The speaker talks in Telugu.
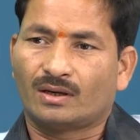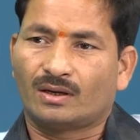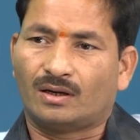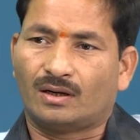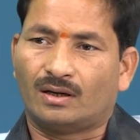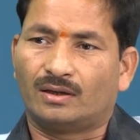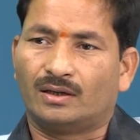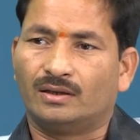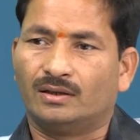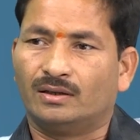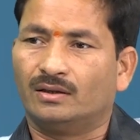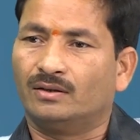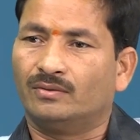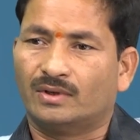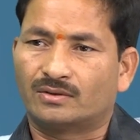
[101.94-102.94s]
ఆల్రెడీ
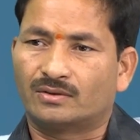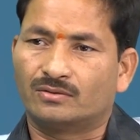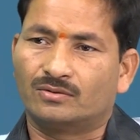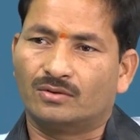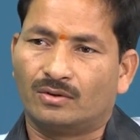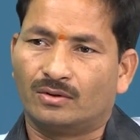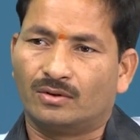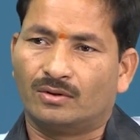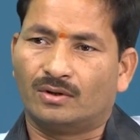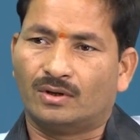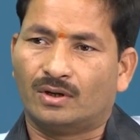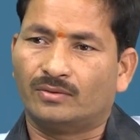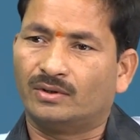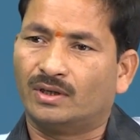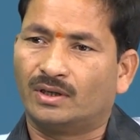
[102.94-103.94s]
వెస్ట్ జోన్లో ఆ
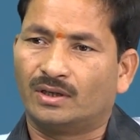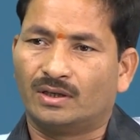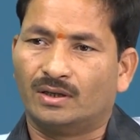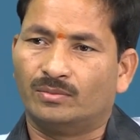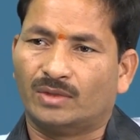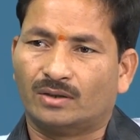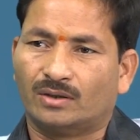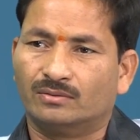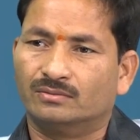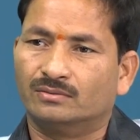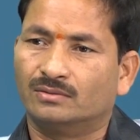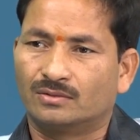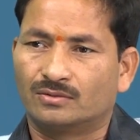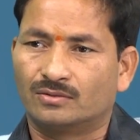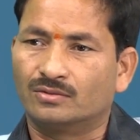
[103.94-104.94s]
విధంగా మనం
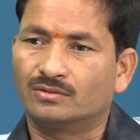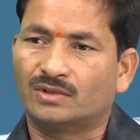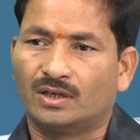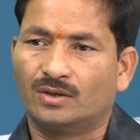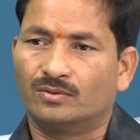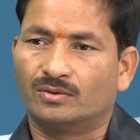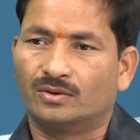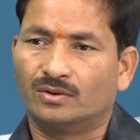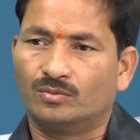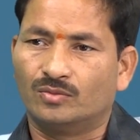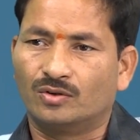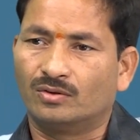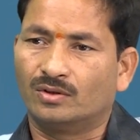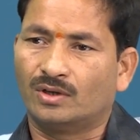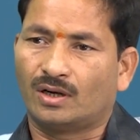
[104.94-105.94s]
చూస్తూనే ఉన్నాం
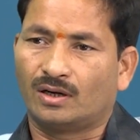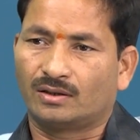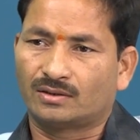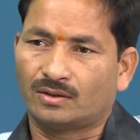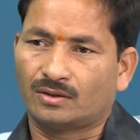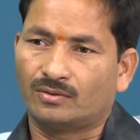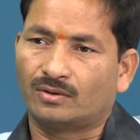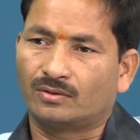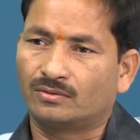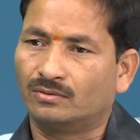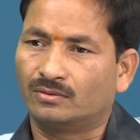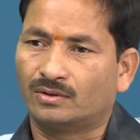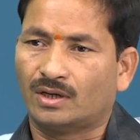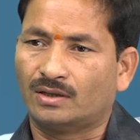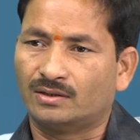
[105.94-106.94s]
మూడున్నర లక్షల వరకు
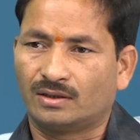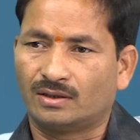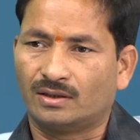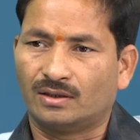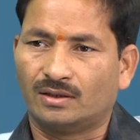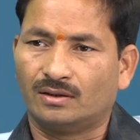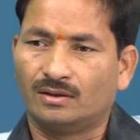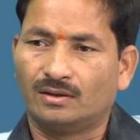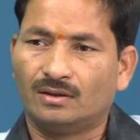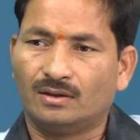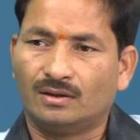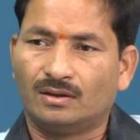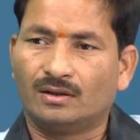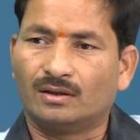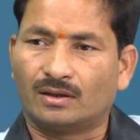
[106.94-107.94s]
తాజాగా
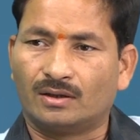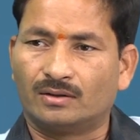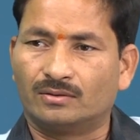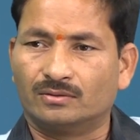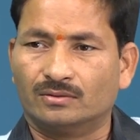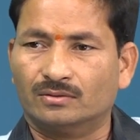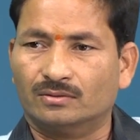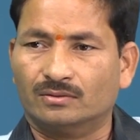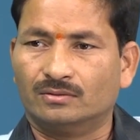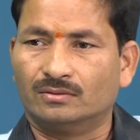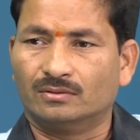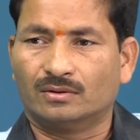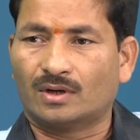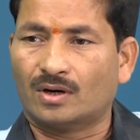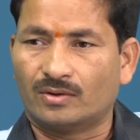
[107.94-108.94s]
రేటు
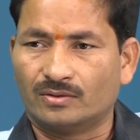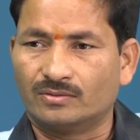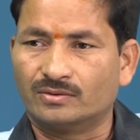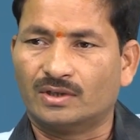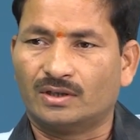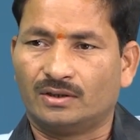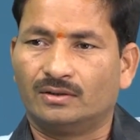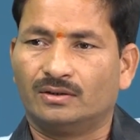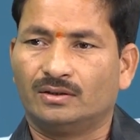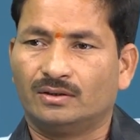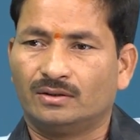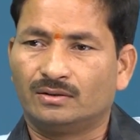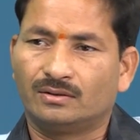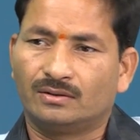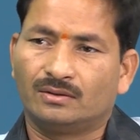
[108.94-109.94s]
రావడం జరిగింది
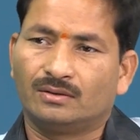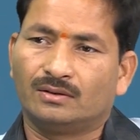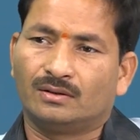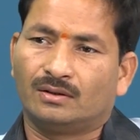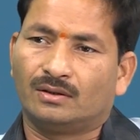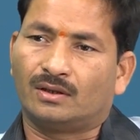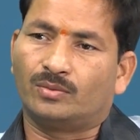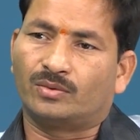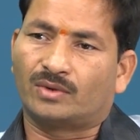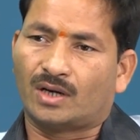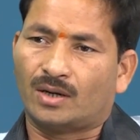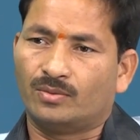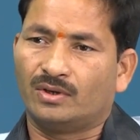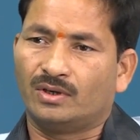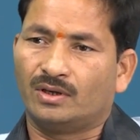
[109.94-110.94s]
రేపు
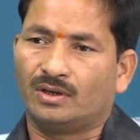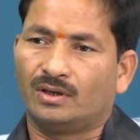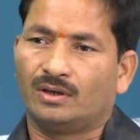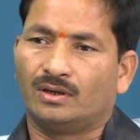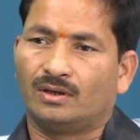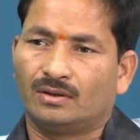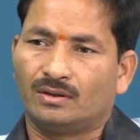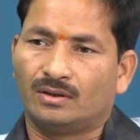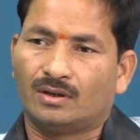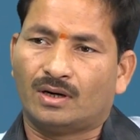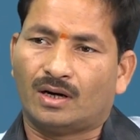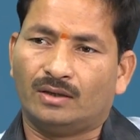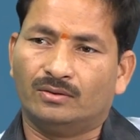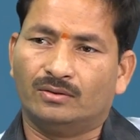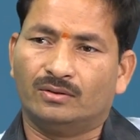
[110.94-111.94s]
రాబోయే
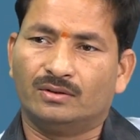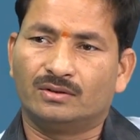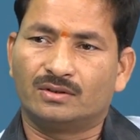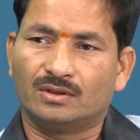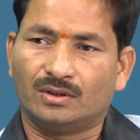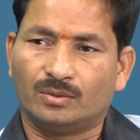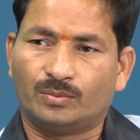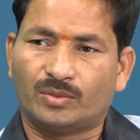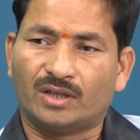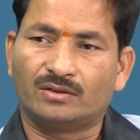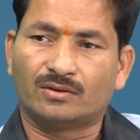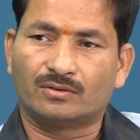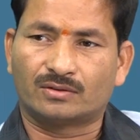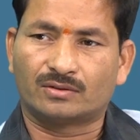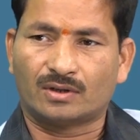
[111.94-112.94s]
ఐదు నుంచి పది
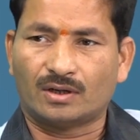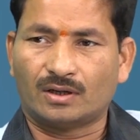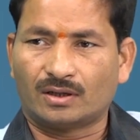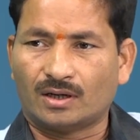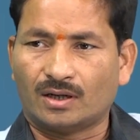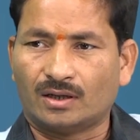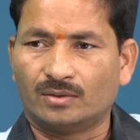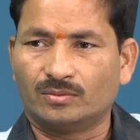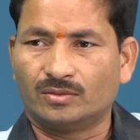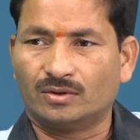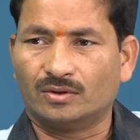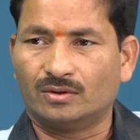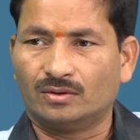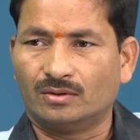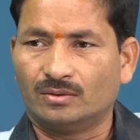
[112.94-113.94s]
సంవత్సరాల కాలంలో
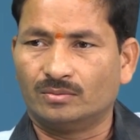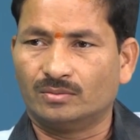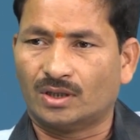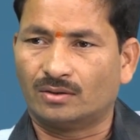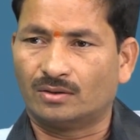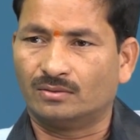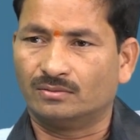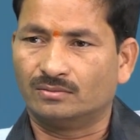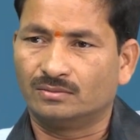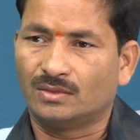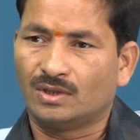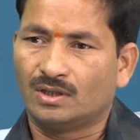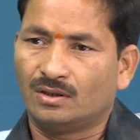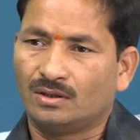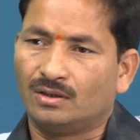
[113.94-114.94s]
మనం
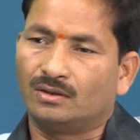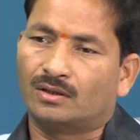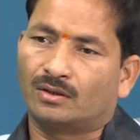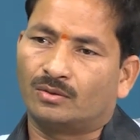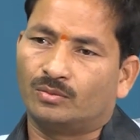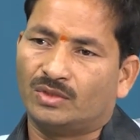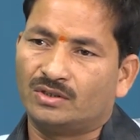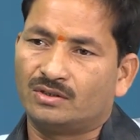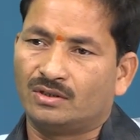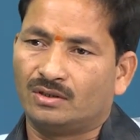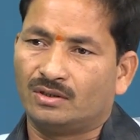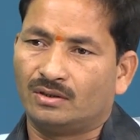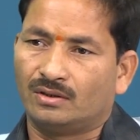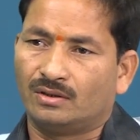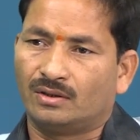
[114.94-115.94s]
ఇంతకు మించి
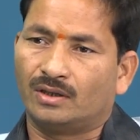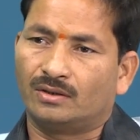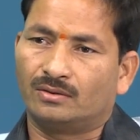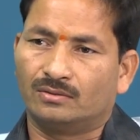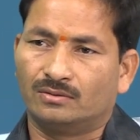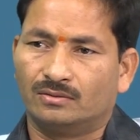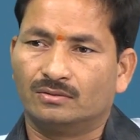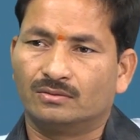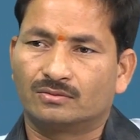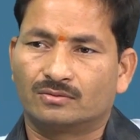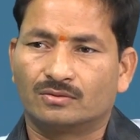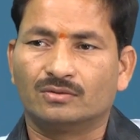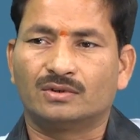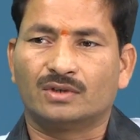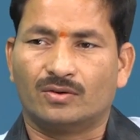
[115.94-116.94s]
రేటు
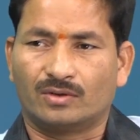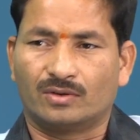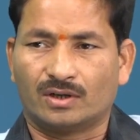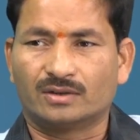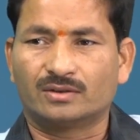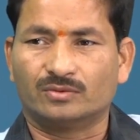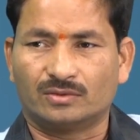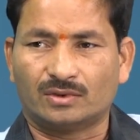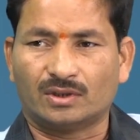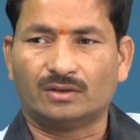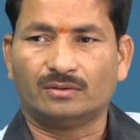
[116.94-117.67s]
చూసే అవకాశం ఉంటుంది